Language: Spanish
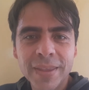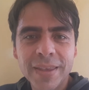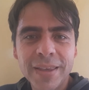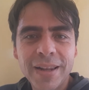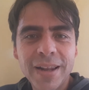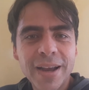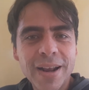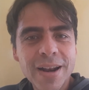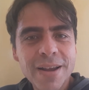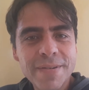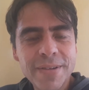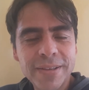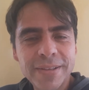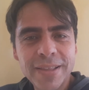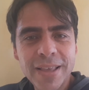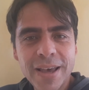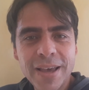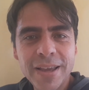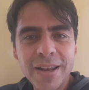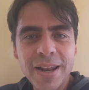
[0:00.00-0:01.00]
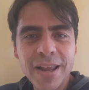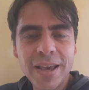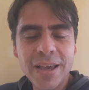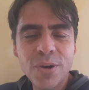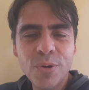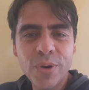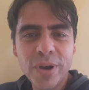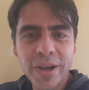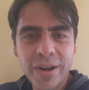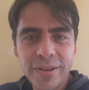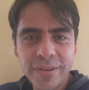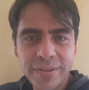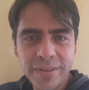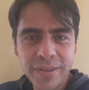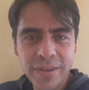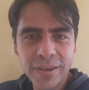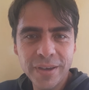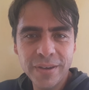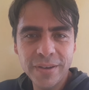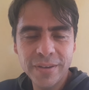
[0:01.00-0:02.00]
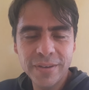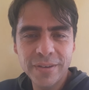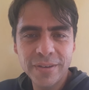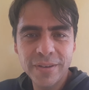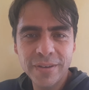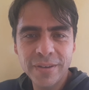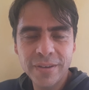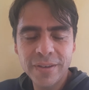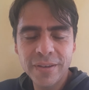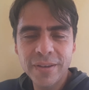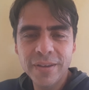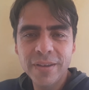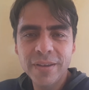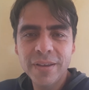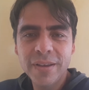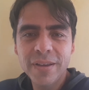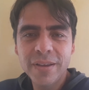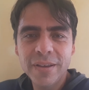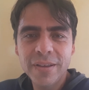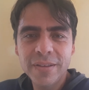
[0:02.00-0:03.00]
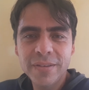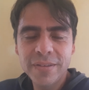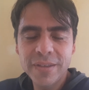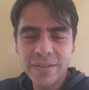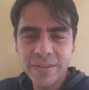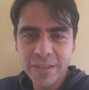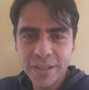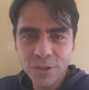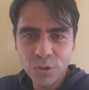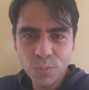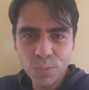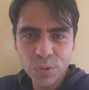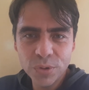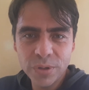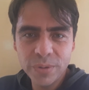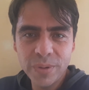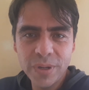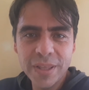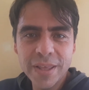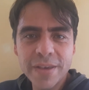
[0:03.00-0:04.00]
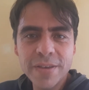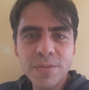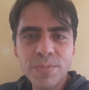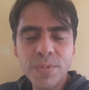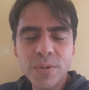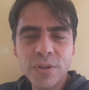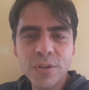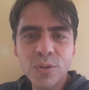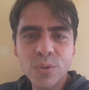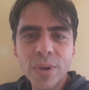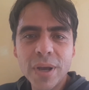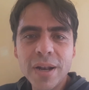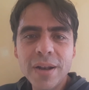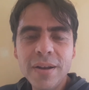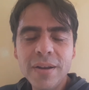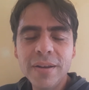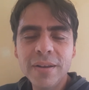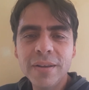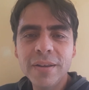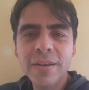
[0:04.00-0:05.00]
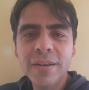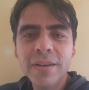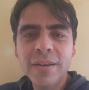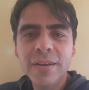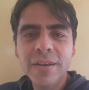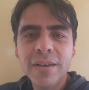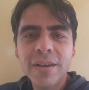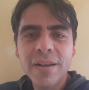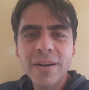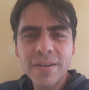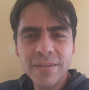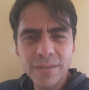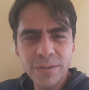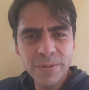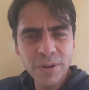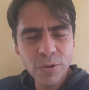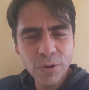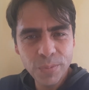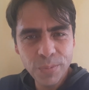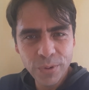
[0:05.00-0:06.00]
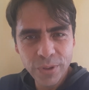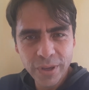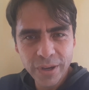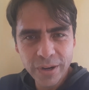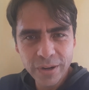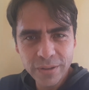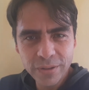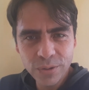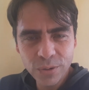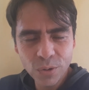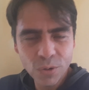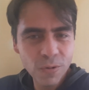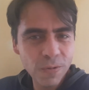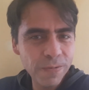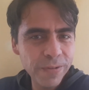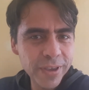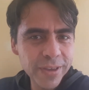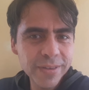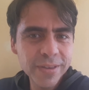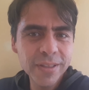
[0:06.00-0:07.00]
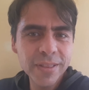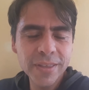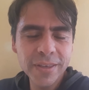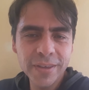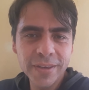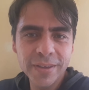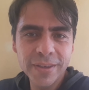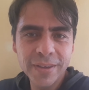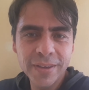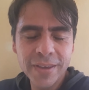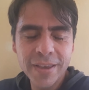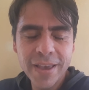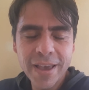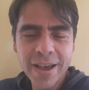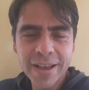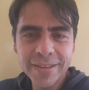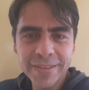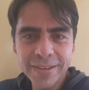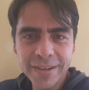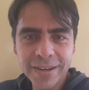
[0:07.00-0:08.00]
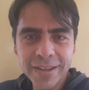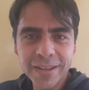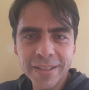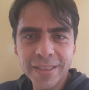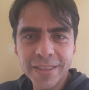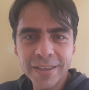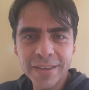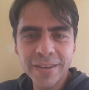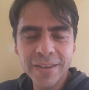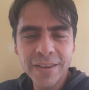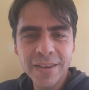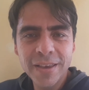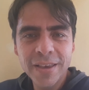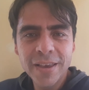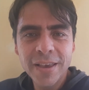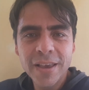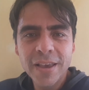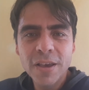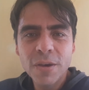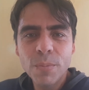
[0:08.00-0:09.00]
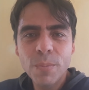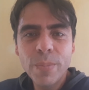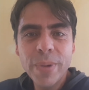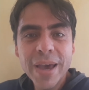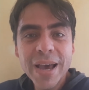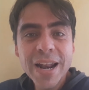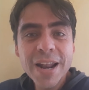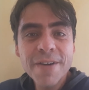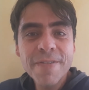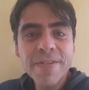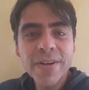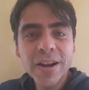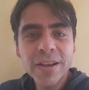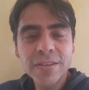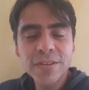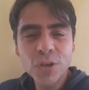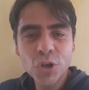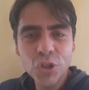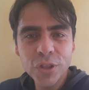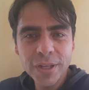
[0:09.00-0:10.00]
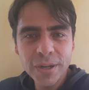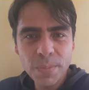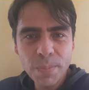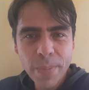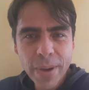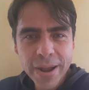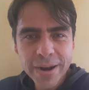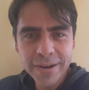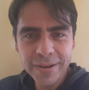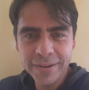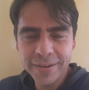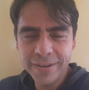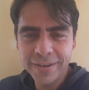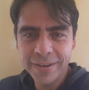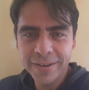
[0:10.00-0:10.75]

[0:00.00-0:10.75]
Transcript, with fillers: Y la clave está en la Eucaristía. Si está en tu posibilidad espiritual, recibe el cuerpo de Cristo, confiésate, acércate, ve a la fracción del pan